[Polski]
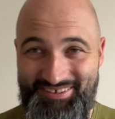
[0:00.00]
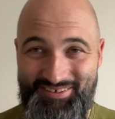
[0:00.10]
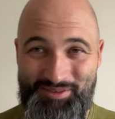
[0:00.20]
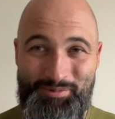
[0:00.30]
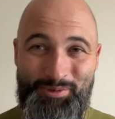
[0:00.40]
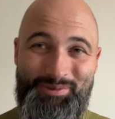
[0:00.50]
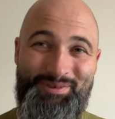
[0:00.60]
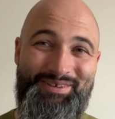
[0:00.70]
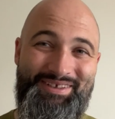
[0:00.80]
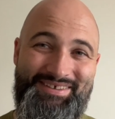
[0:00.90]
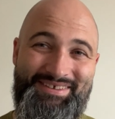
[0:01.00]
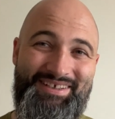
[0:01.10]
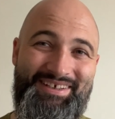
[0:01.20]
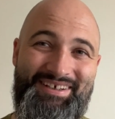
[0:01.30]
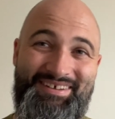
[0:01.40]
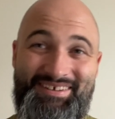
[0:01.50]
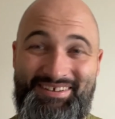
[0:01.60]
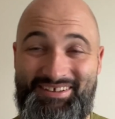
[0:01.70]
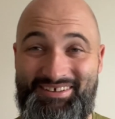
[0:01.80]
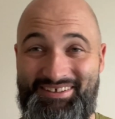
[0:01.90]
To było to odniesienie,
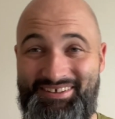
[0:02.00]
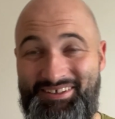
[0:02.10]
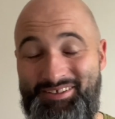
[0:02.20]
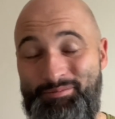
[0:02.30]
e,